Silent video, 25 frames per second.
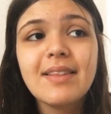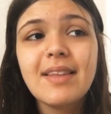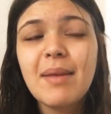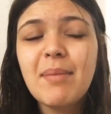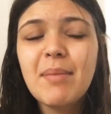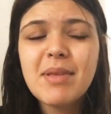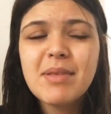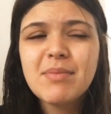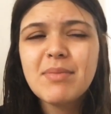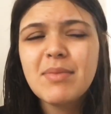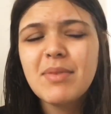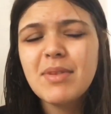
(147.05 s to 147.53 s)

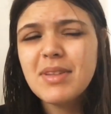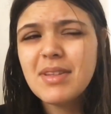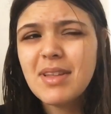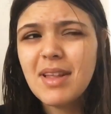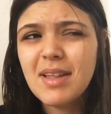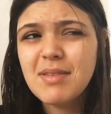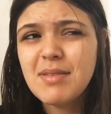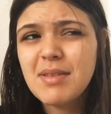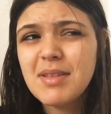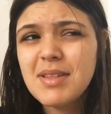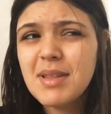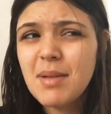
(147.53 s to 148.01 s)
nem mesmo
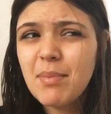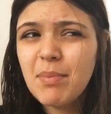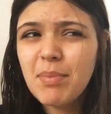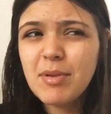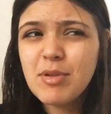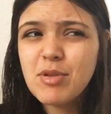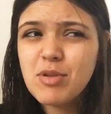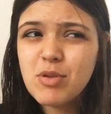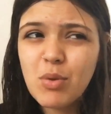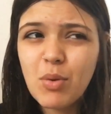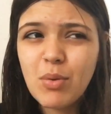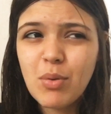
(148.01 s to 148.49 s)
às vezes da
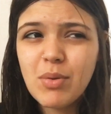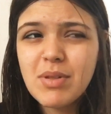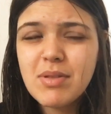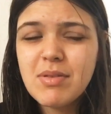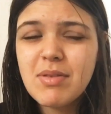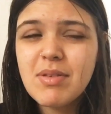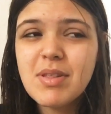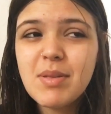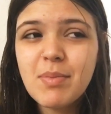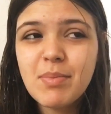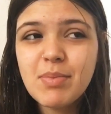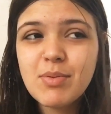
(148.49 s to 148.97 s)
pessoa,
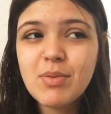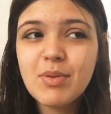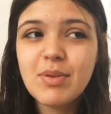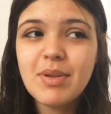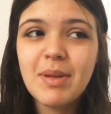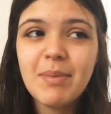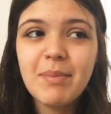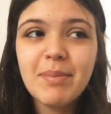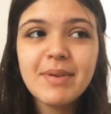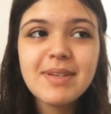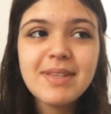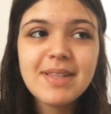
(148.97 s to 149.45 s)
às vezes a
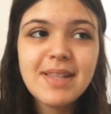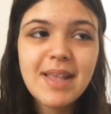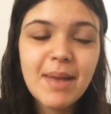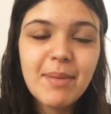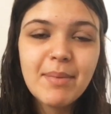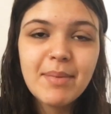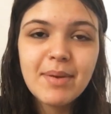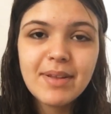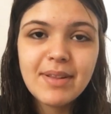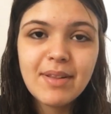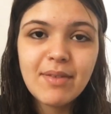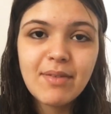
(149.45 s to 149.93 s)
pessoa nem
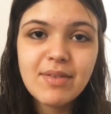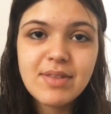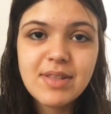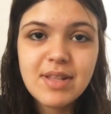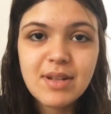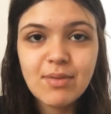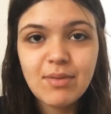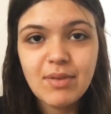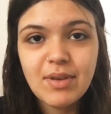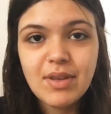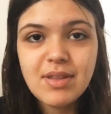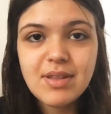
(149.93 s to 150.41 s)
percebe que tá
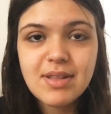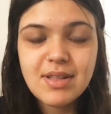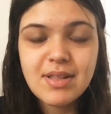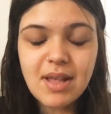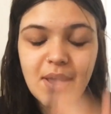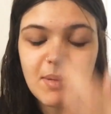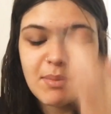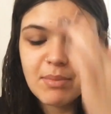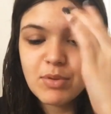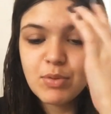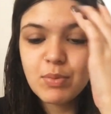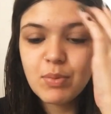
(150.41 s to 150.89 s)
fazendo isso,
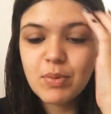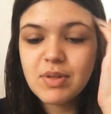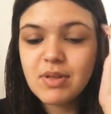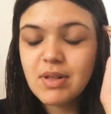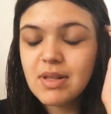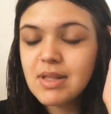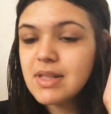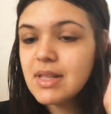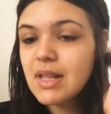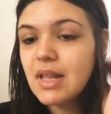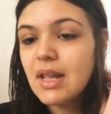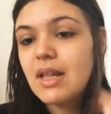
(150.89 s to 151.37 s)
sabe? Tipo, às
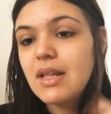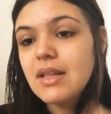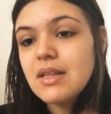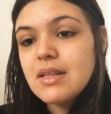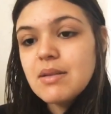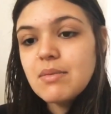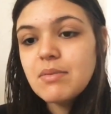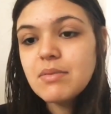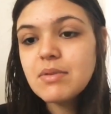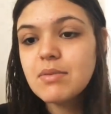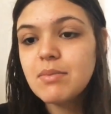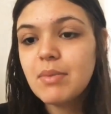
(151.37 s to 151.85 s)
vezes
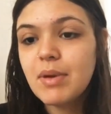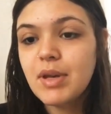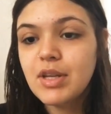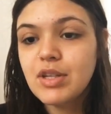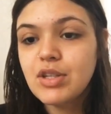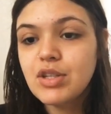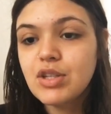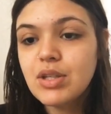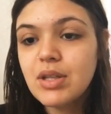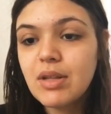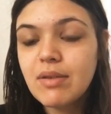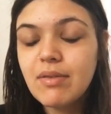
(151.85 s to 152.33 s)
ela
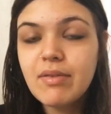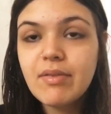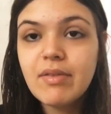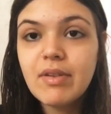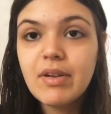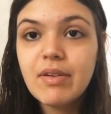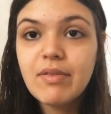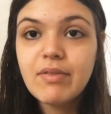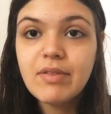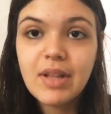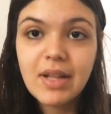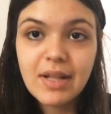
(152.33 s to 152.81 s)
simplesmente tá
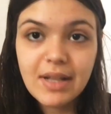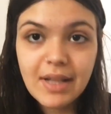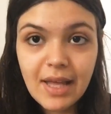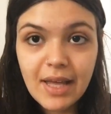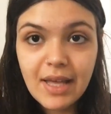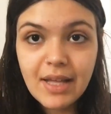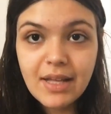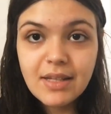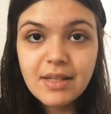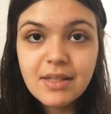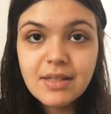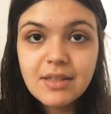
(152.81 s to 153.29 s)
vivendo a vida
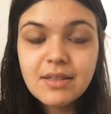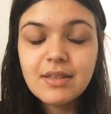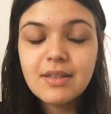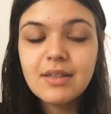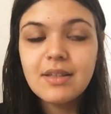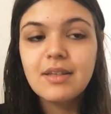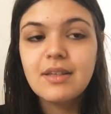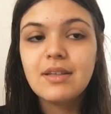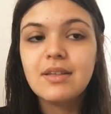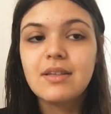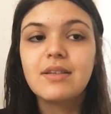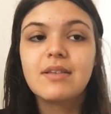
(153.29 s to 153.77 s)
dela
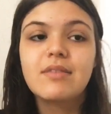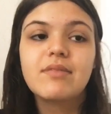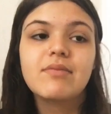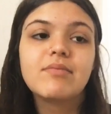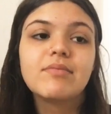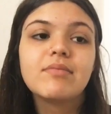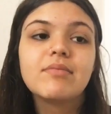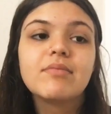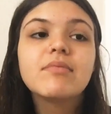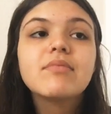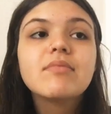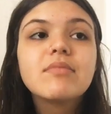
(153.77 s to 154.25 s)

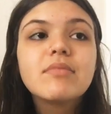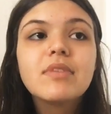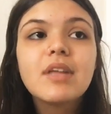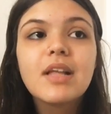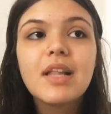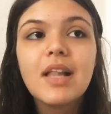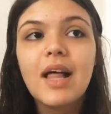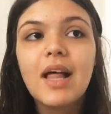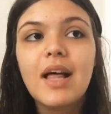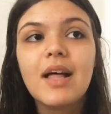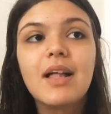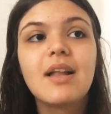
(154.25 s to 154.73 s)
e,
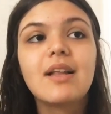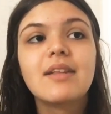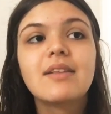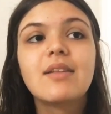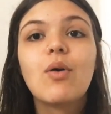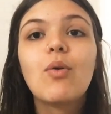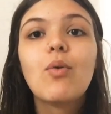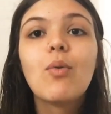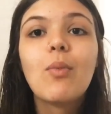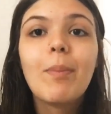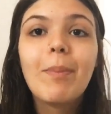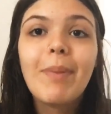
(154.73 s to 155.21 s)
sei lá, ela
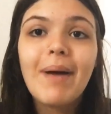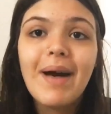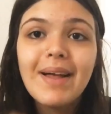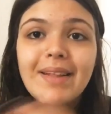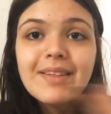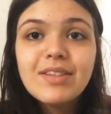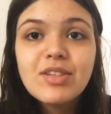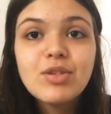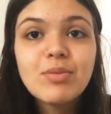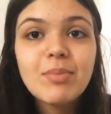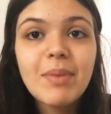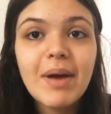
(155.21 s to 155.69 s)
tá
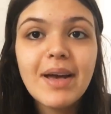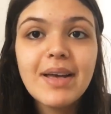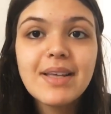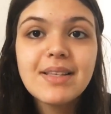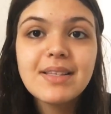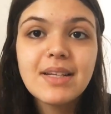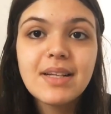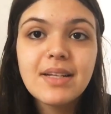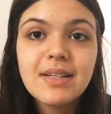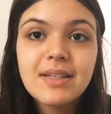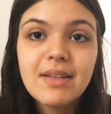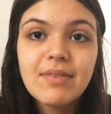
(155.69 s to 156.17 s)
ocupada
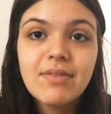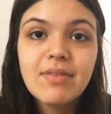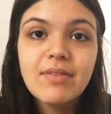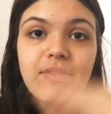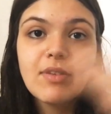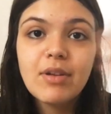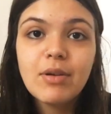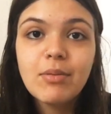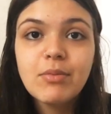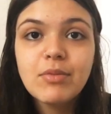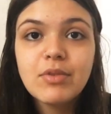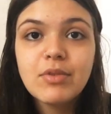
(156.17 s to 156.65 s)
demais, ela tá
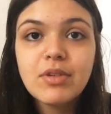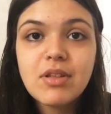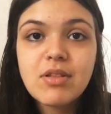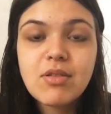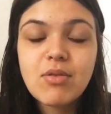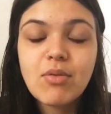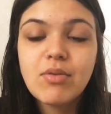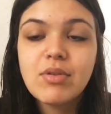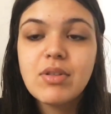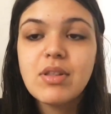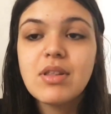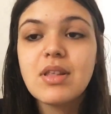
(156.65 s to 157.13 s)
vivendo
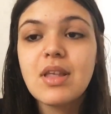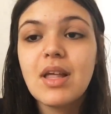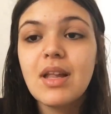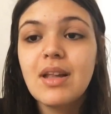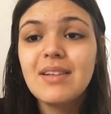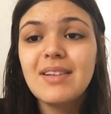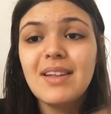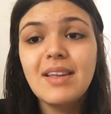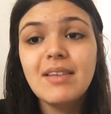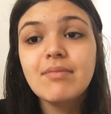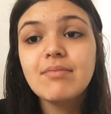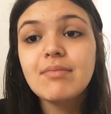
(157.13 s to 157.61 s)
muitas coisas que
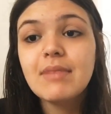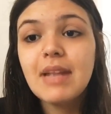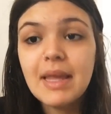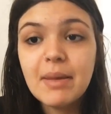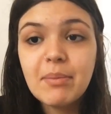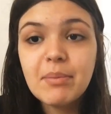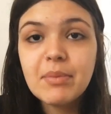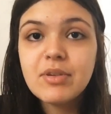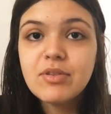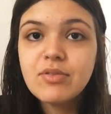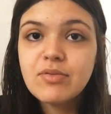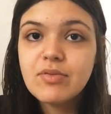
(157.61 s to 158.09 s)
ela nem
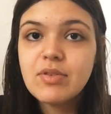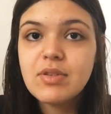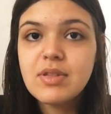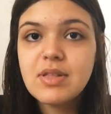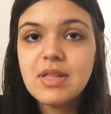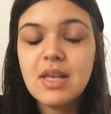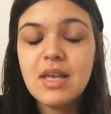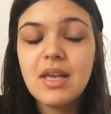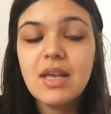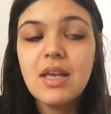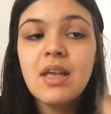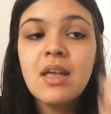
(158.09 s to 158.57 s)
lembra de
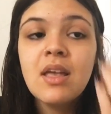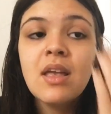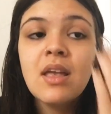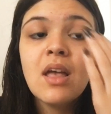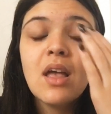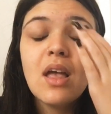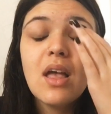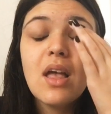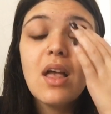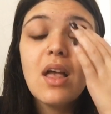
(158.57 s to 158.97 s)
você.